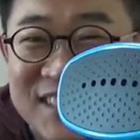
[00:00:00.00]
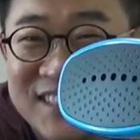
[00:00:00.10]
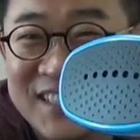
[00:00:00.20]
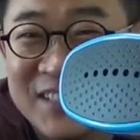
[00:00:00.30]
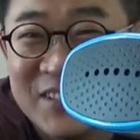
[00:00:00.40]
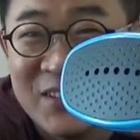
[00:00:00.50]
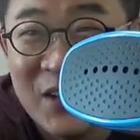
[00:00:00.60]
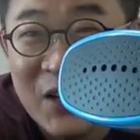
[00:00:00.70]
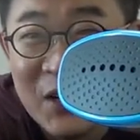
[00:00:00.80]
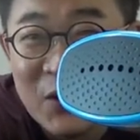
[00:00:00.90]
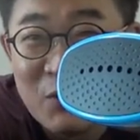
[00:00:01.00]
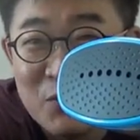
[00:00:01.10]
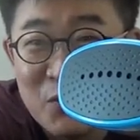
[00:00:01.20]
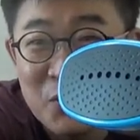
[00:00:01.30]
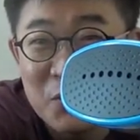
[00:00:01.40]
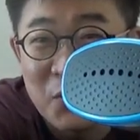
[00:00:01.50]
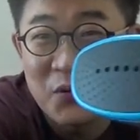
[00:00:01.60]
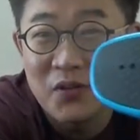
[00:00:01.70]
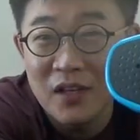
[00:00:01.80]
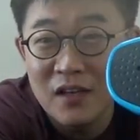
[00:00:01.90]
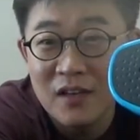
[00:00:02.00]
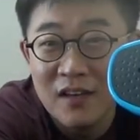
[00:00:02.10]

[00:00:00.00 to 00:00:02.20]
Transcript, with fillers: 있잖아요 그런 분도 혹시 보셨나?